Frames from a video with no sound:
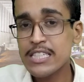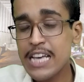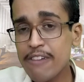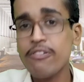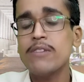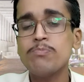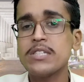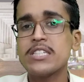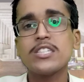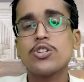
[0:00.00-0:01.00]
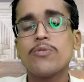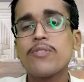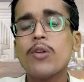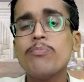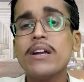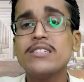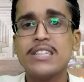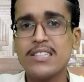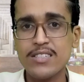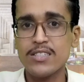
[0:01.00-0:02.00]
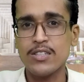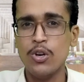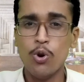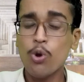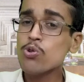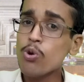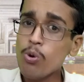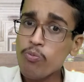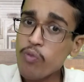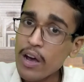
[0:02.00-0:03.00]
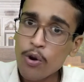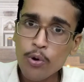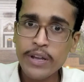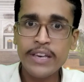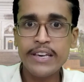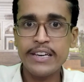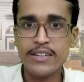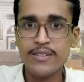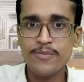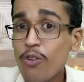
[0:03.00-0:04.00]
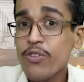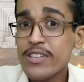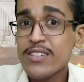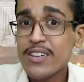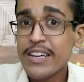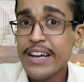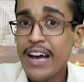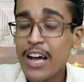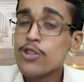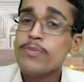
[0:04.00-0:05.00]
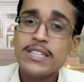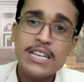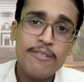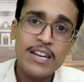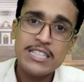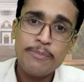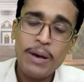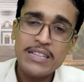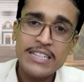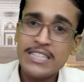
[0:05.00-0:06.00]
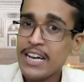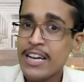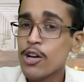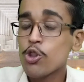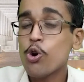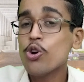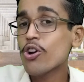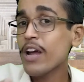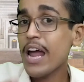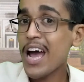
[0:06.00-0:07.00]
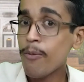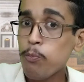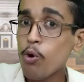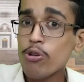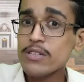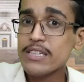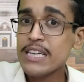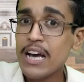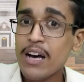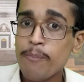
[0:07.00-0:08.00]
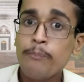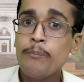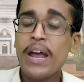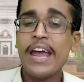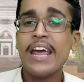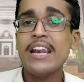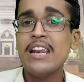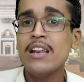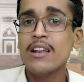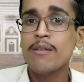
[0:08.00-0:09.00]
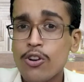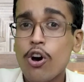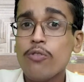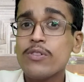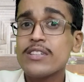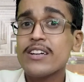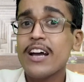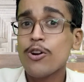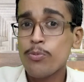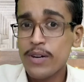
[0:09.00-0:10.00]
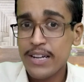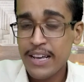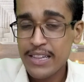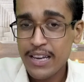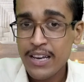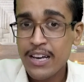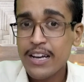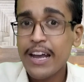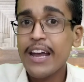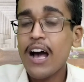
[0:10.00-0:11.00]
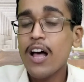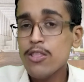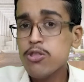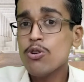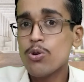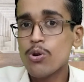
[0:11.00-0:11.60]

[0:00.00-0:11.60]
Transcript: सेफ एडमिनिस्ट्रेशन ऑफ क्रिमिनल जस्टिस उनको फॉलो नहीं किया ऑफिसर के आर्ग्यूमेंट्स के हवाले से बात की जाए तो उन्होंने अपोज किया बेल लॉ ऑफिसर के आर्ग्यूमेंट ये थे कि अल्दो